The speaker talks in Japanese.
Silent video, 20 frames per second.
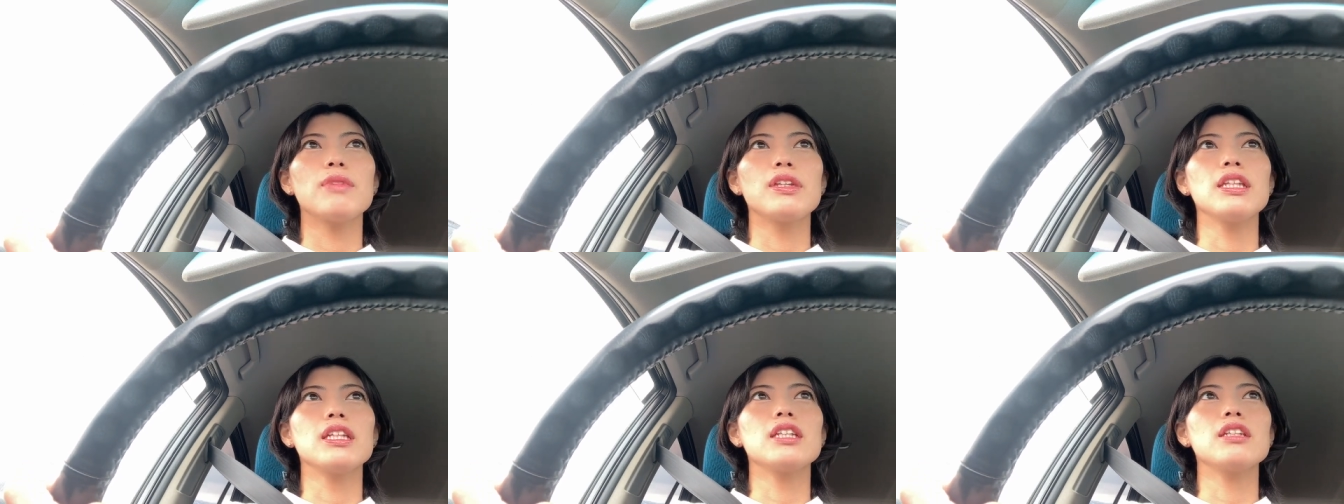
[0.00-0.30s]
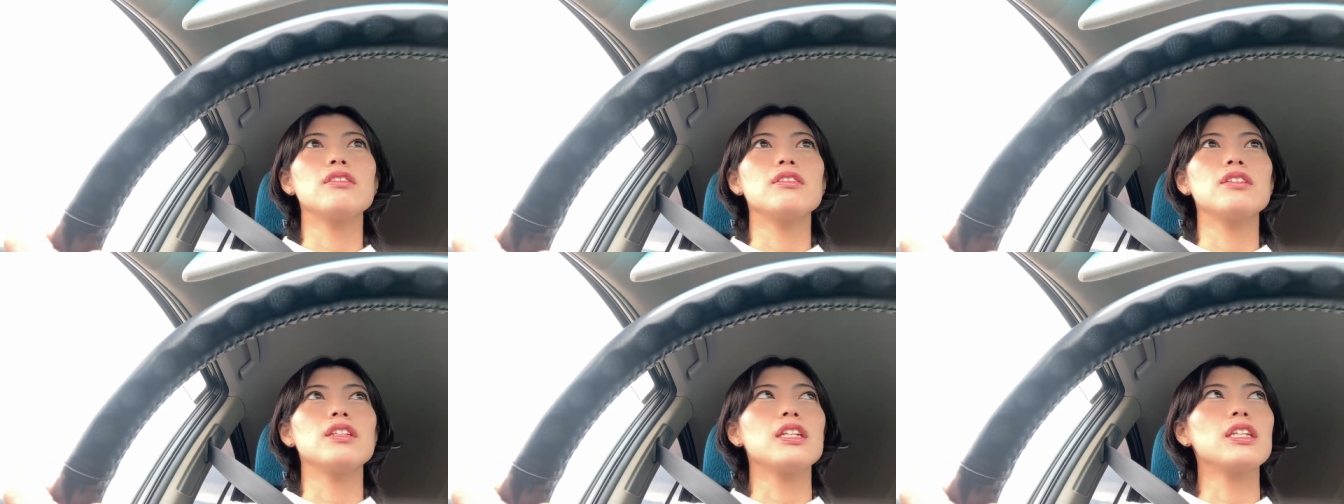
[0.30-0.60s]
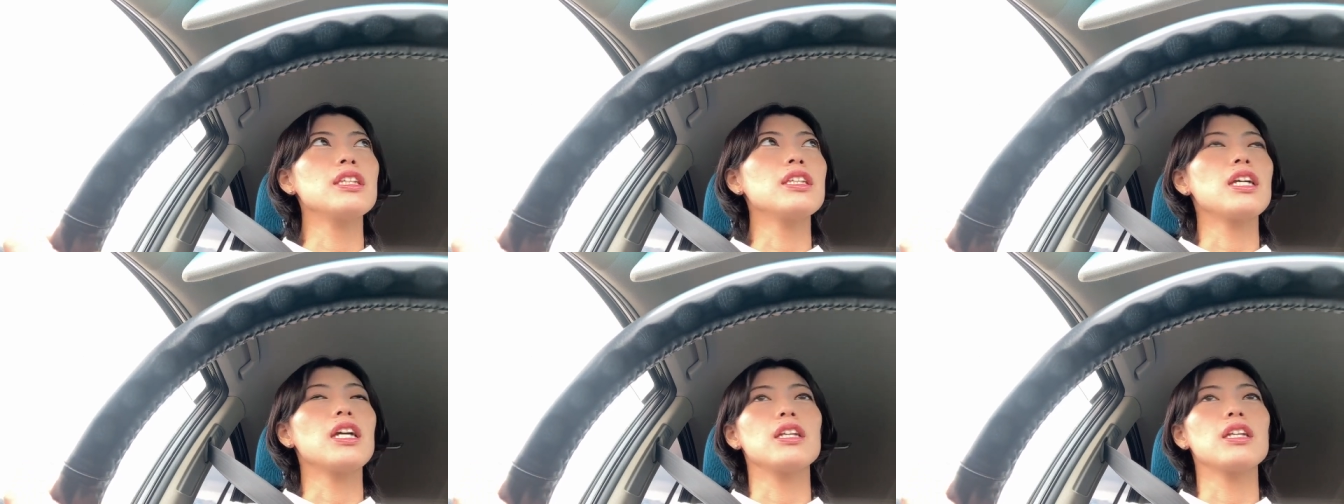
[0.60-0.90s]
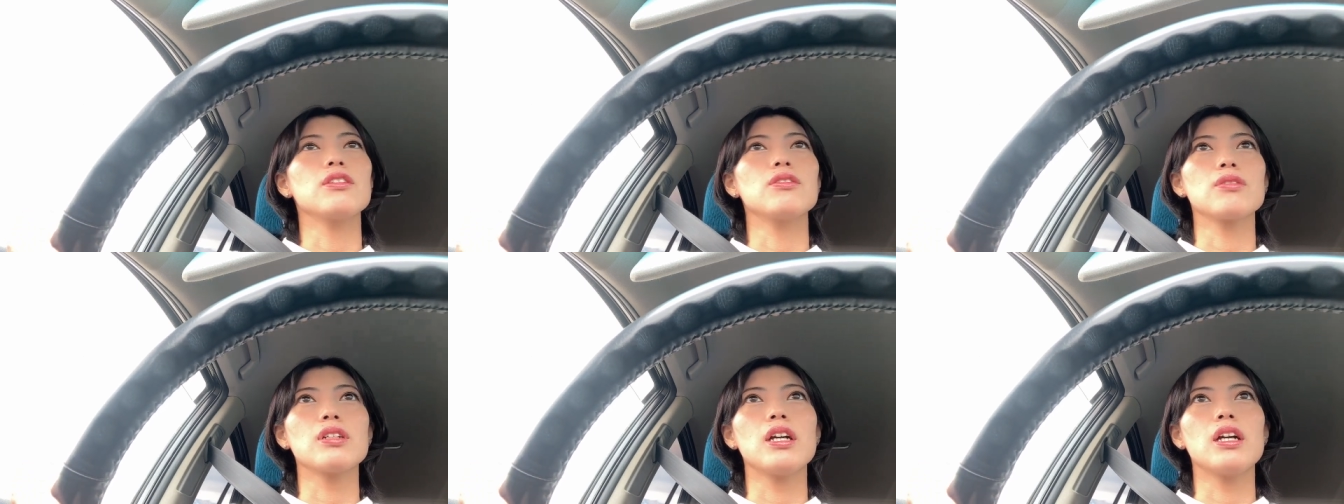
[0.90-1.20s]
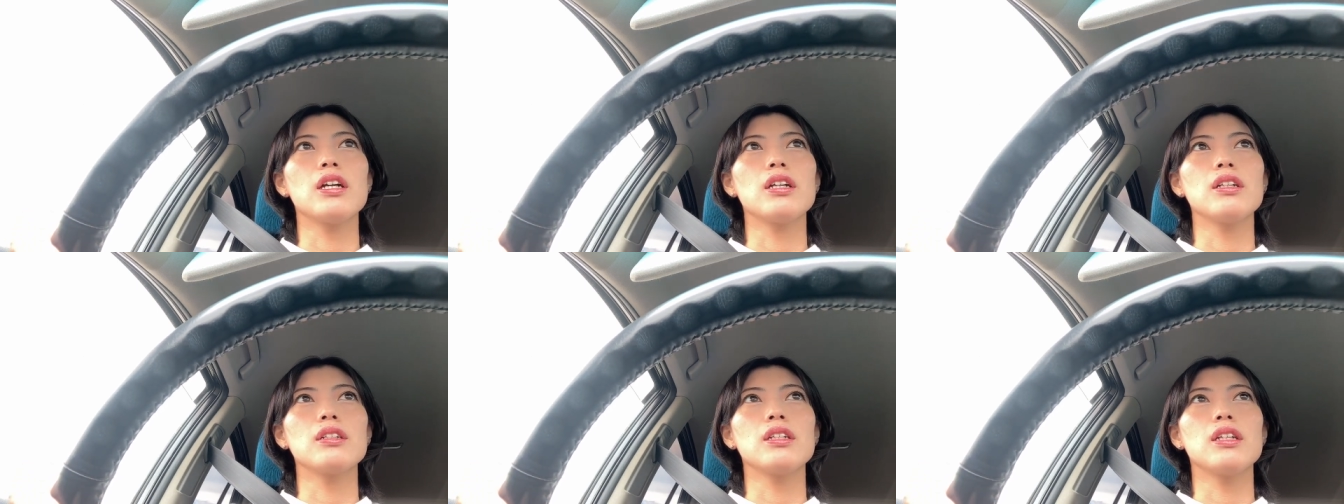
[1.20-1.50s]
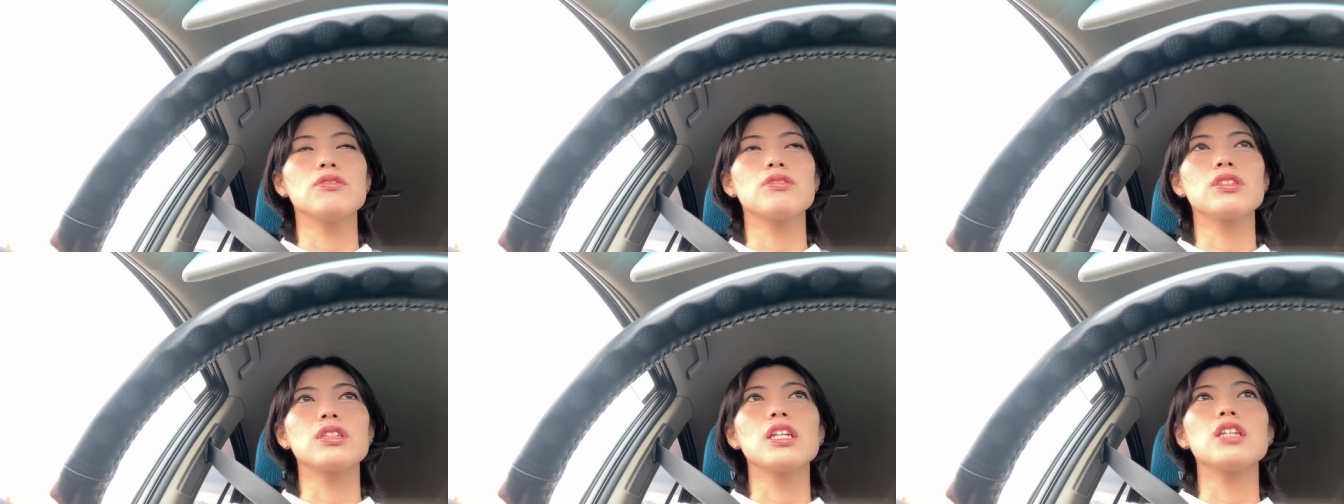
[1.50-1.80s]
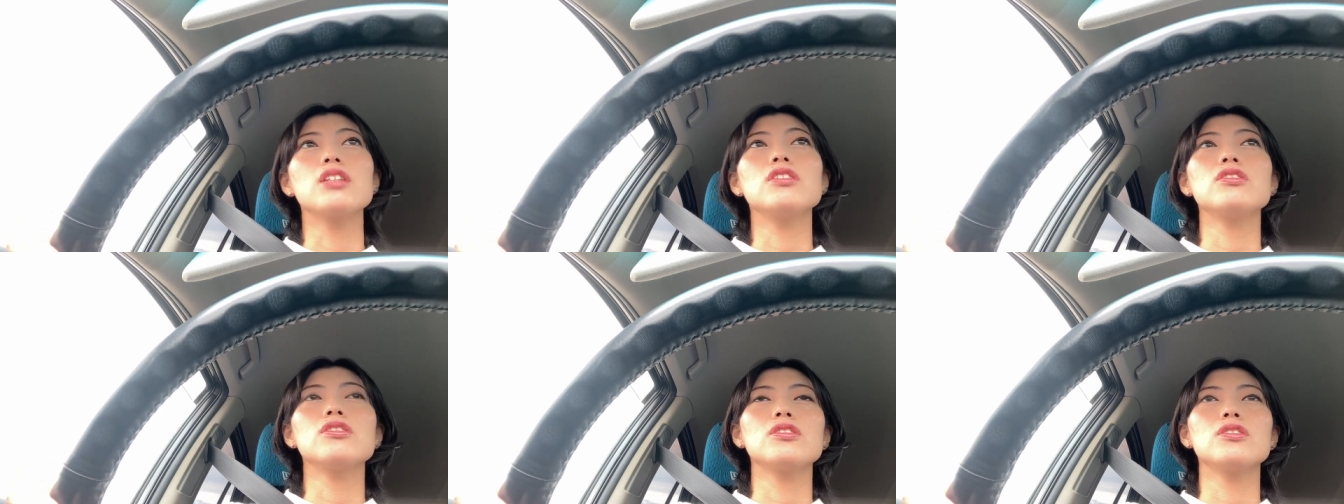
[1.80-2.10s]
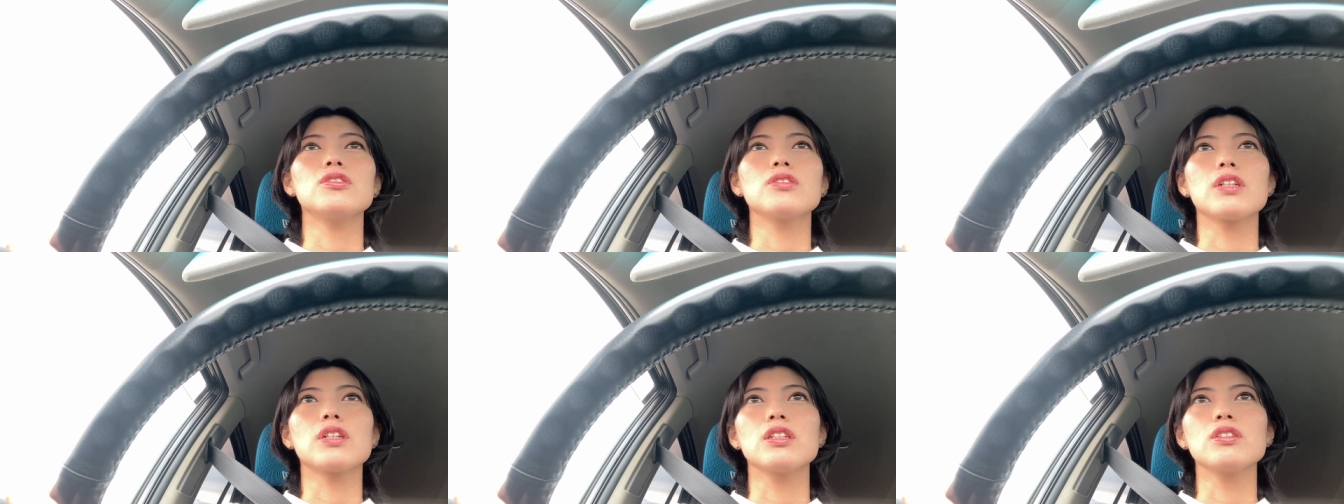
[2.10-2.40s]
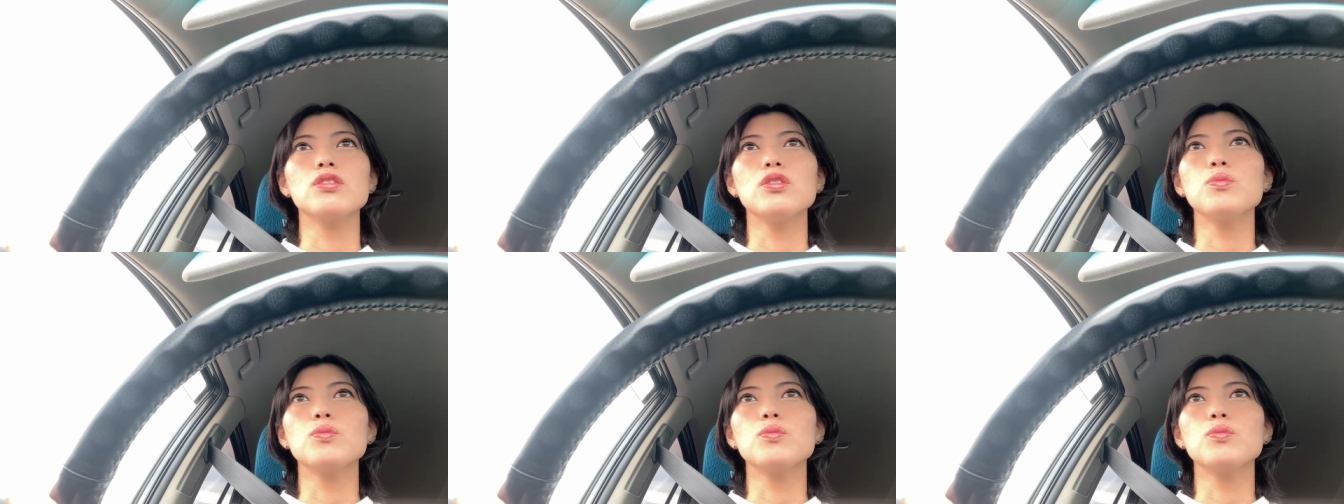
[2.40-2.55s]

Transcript: できるできないとかあのスケジュールとかそ